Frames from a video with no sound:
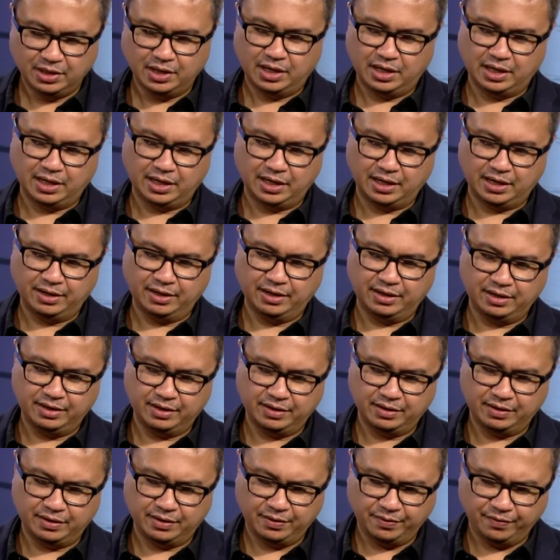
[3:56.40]

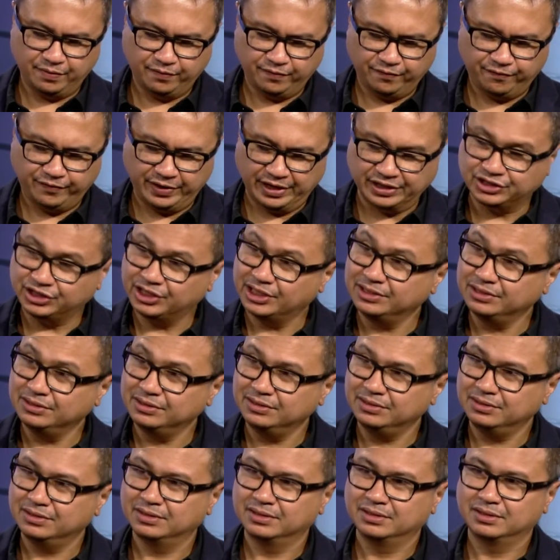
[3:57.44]
uh, fashion,
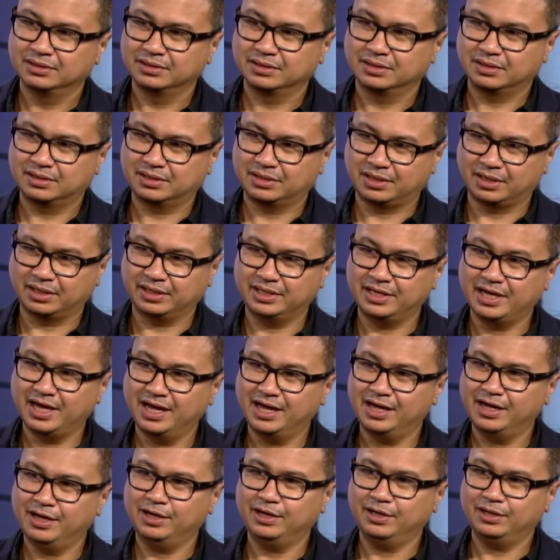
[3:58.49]
fashion,
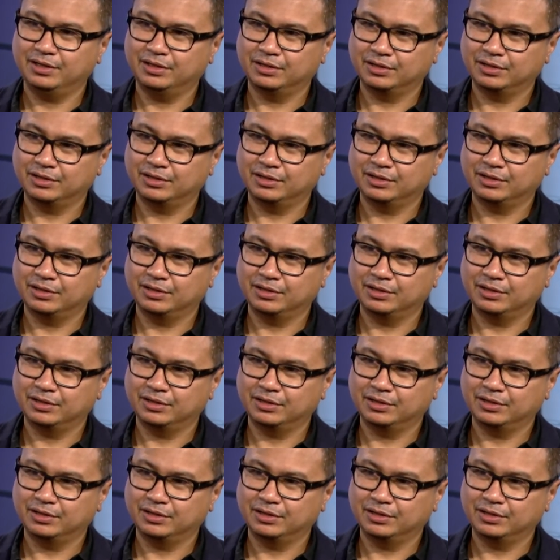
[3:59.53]
kria,